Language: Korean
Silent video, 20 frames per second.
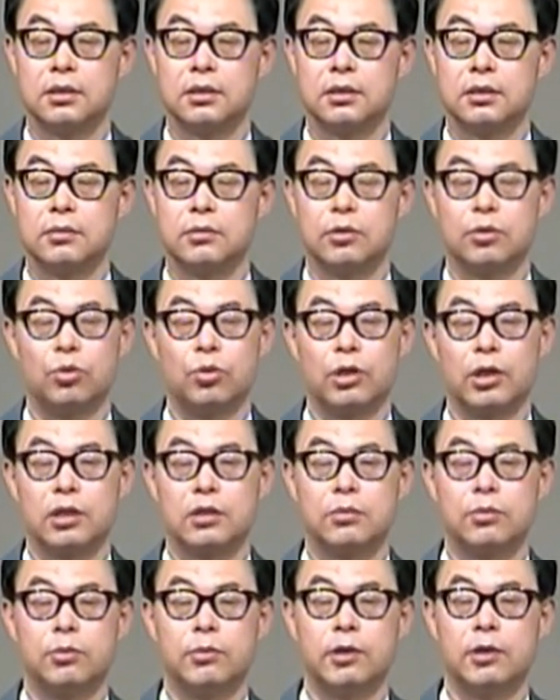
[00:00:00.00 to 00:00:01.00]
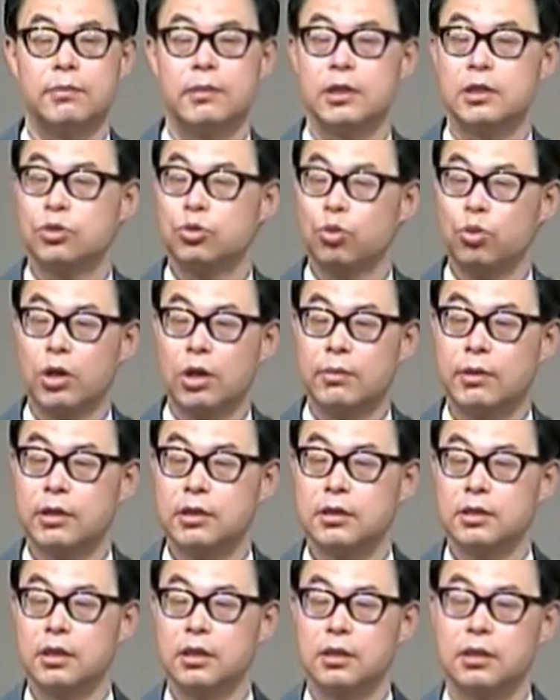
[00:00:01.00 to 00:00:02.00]
지금 교회 안에서 보면 얼마나 쇼가
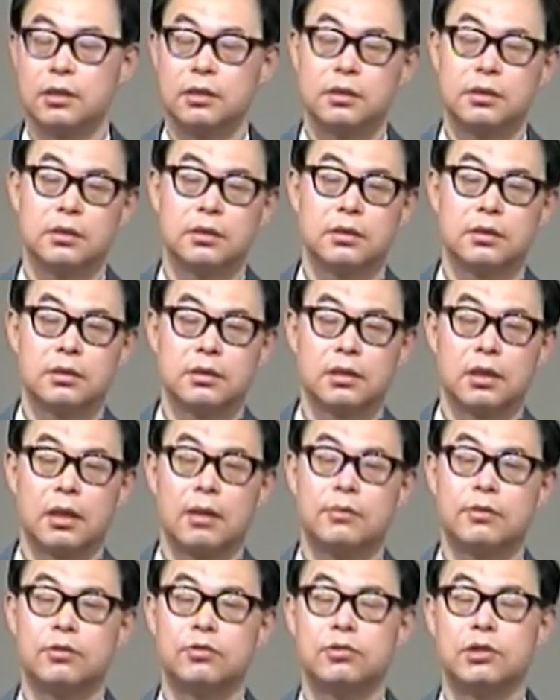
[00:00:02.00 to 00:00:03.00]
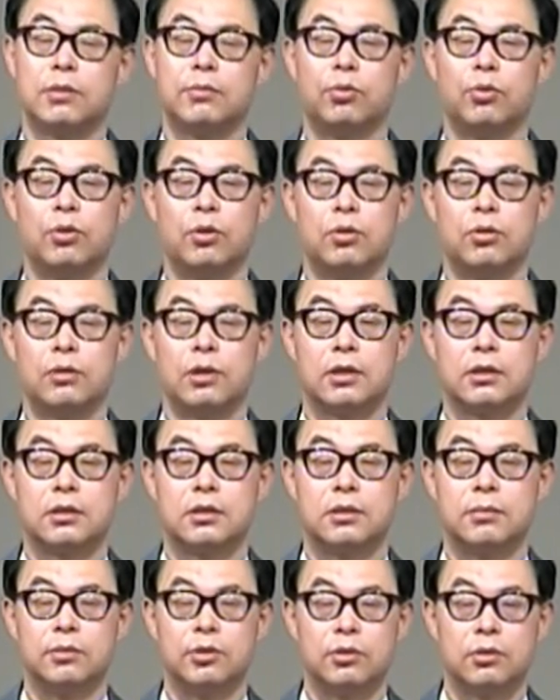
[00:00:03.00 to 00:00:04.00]
많은지 알아요? 사람들 눈에 보이려고 하는
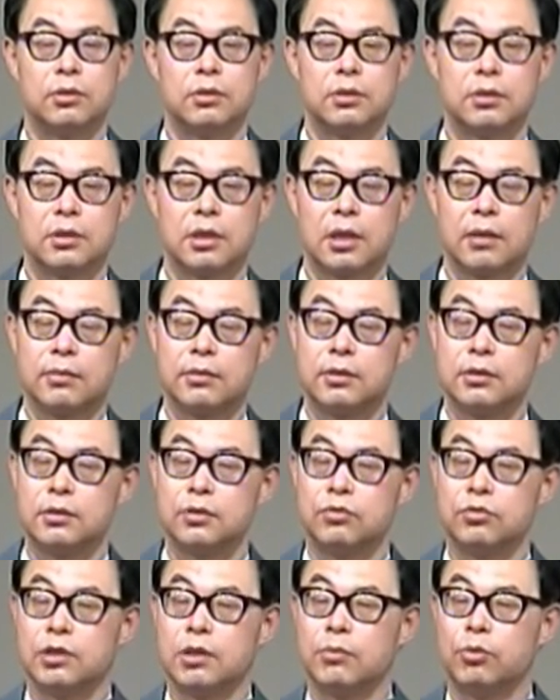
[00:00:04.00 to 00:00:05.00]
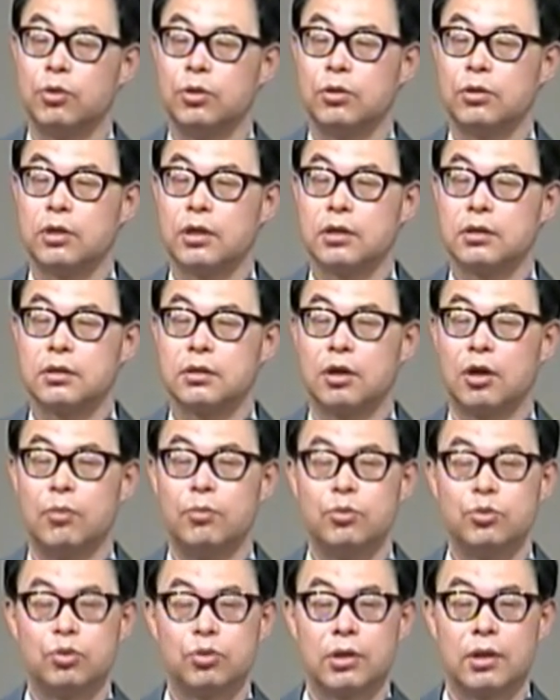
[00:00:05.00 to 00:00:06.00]
금욕, 사람들 눈에 보이려고 하는
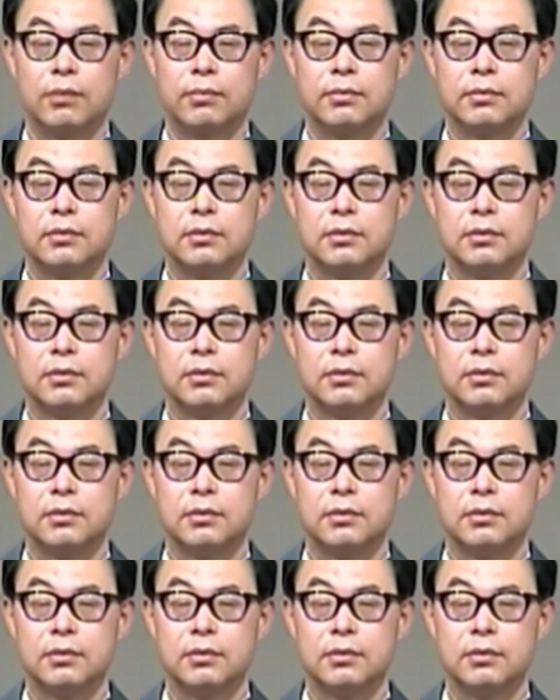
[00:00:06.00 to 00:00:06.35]
검소함.